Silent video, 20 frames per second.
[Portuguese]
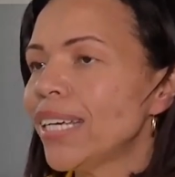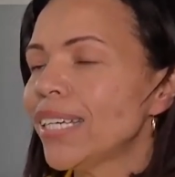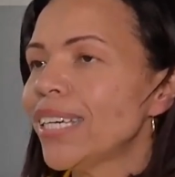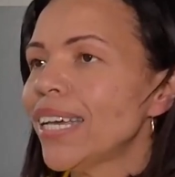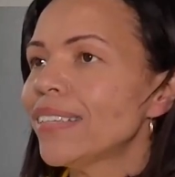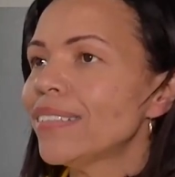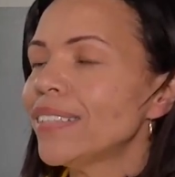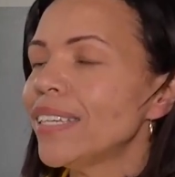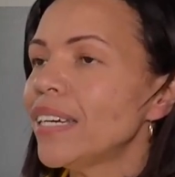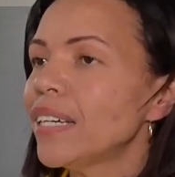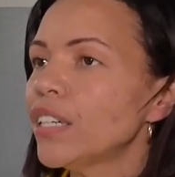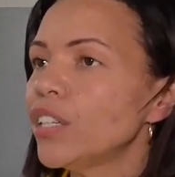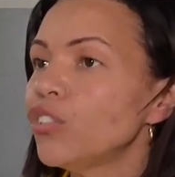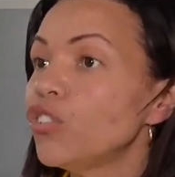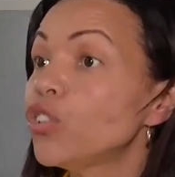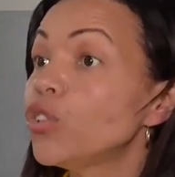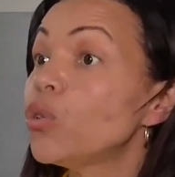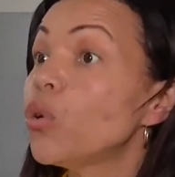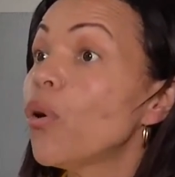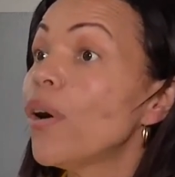que é cerca
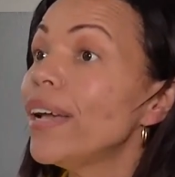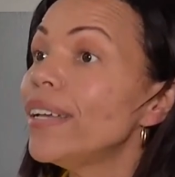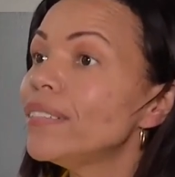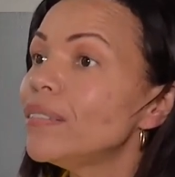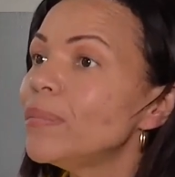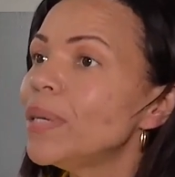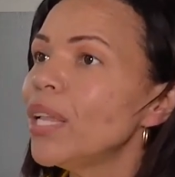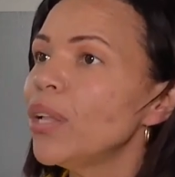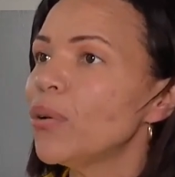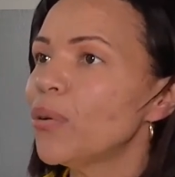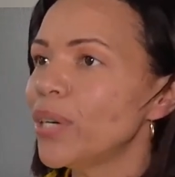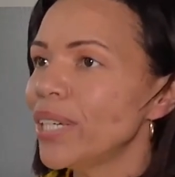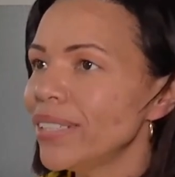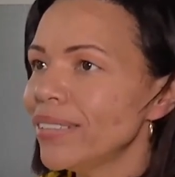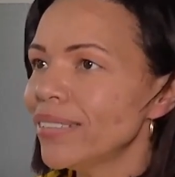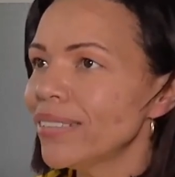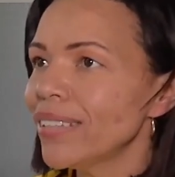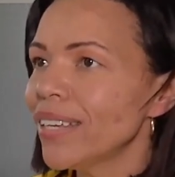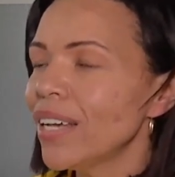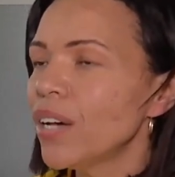de 2
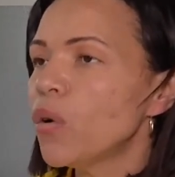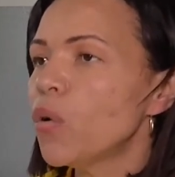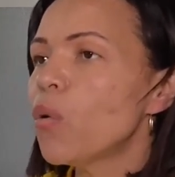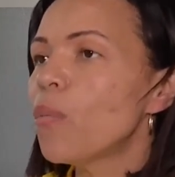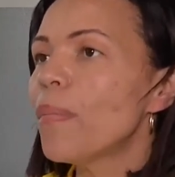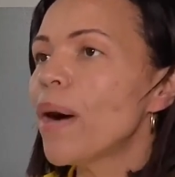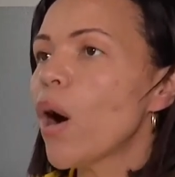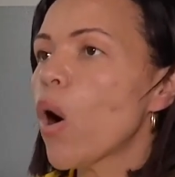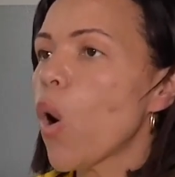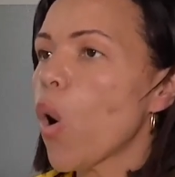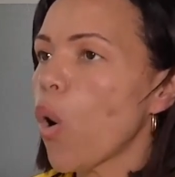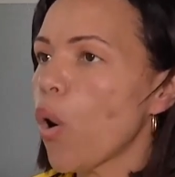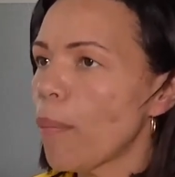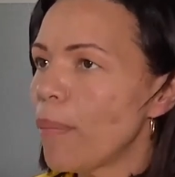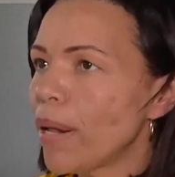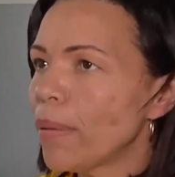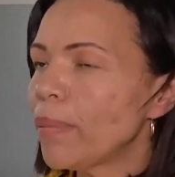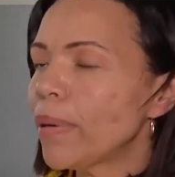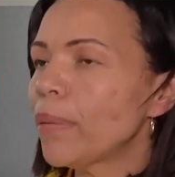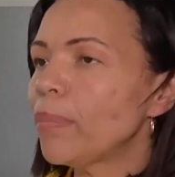milhões uma
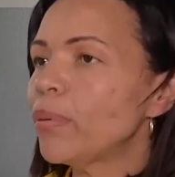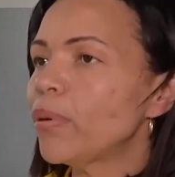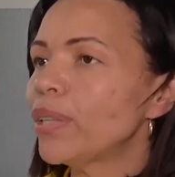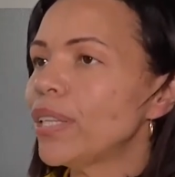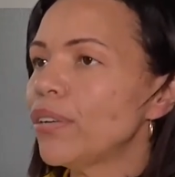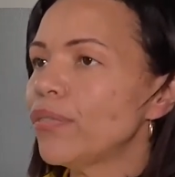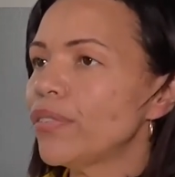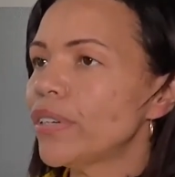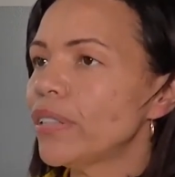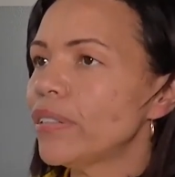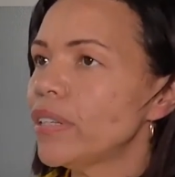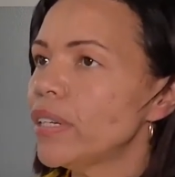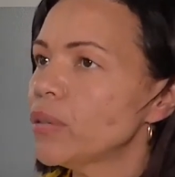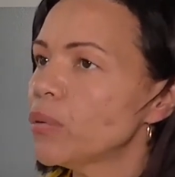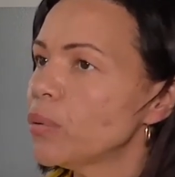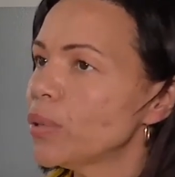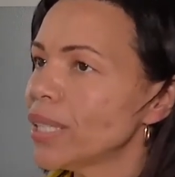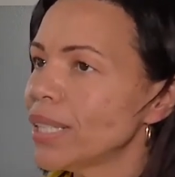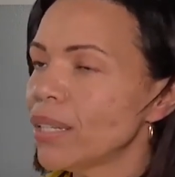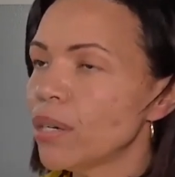obra para poder fazer
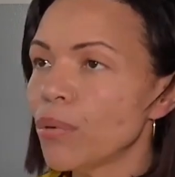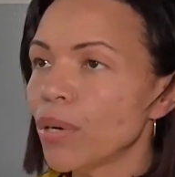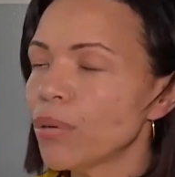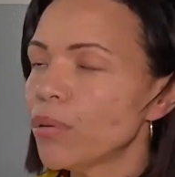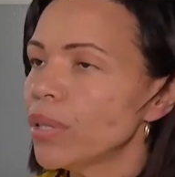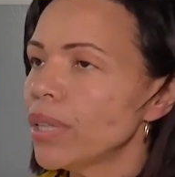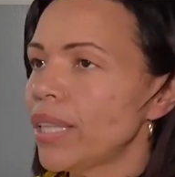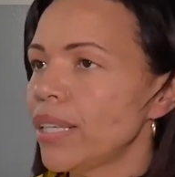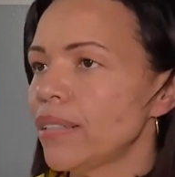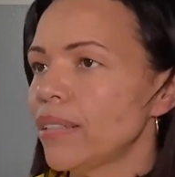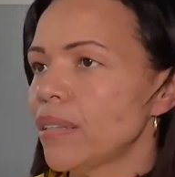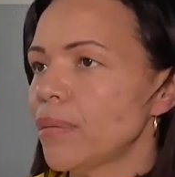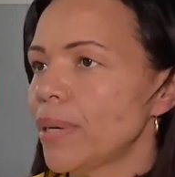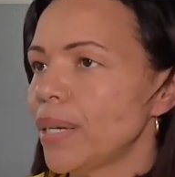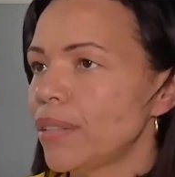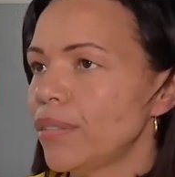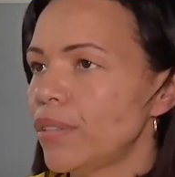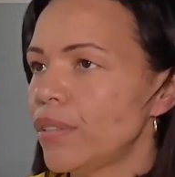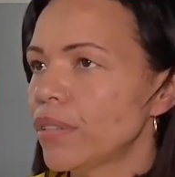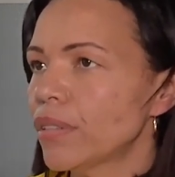com que não aconteça
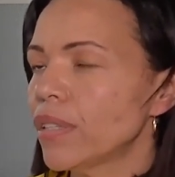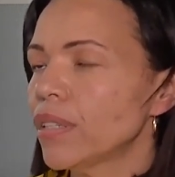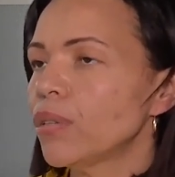mais isso,